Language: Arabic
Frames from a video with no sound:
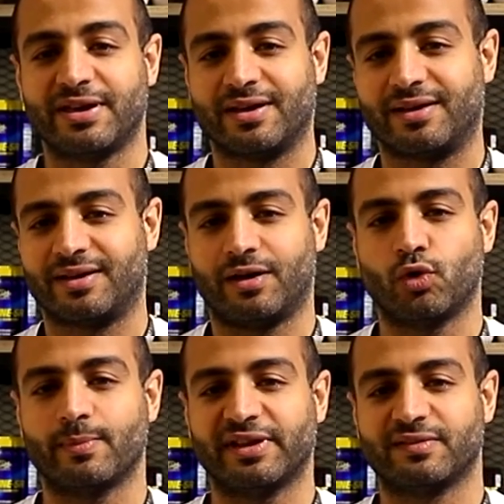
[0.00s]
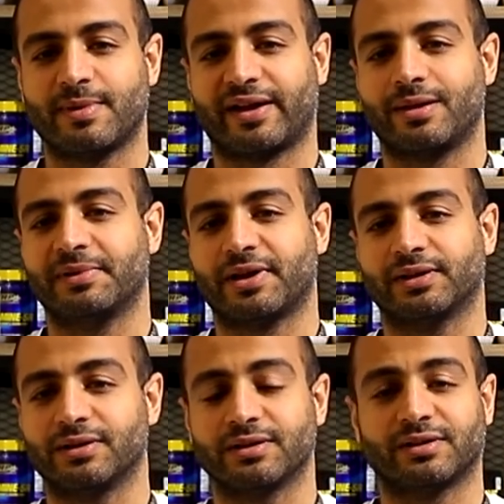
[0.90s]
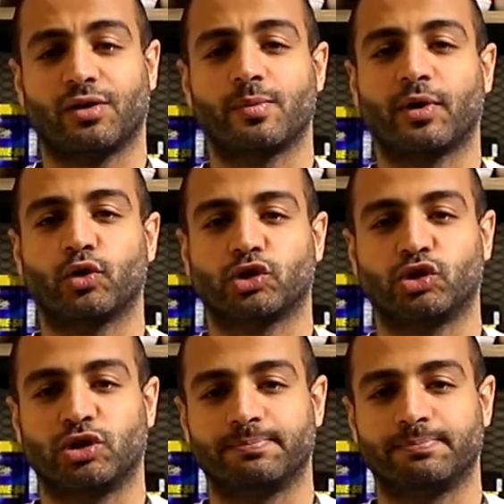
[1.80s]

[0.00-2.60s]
بيها اول ما نسمع كلمه عضلات او ما نخش